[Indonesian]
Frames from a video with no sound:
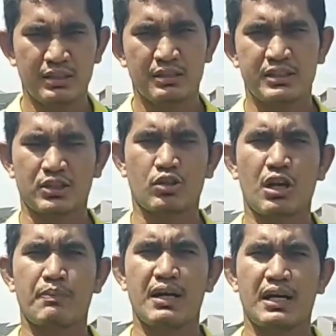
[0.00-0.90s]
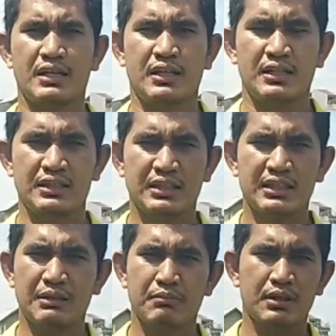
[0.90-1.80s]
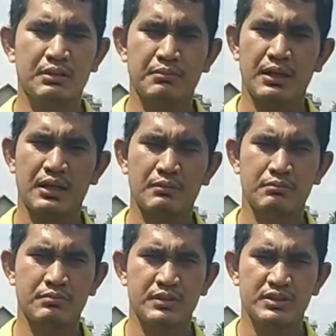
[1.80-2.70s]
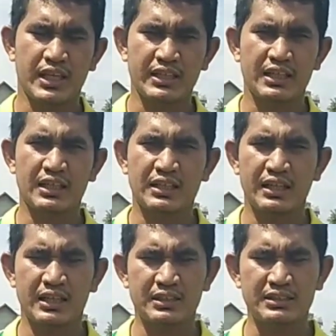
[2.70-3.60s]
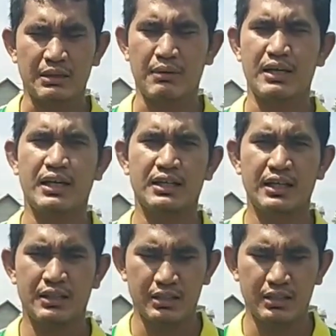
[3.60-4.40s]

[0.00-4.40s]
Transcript: sektor lapangan artinya tidak um, teknik dan gayanya sama ya eh,